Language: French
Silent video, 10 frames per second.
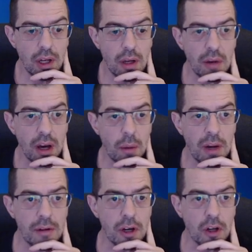Par exemple,
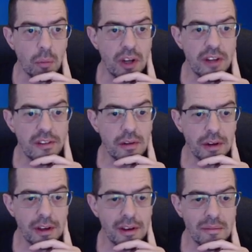Level Complete, vous
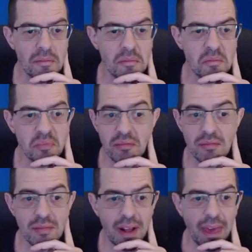voyez.
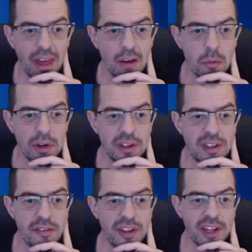Vous pouvez
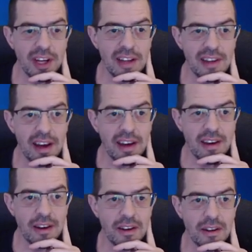définir la taille
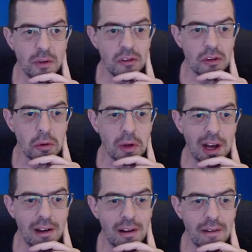de ce truc-là.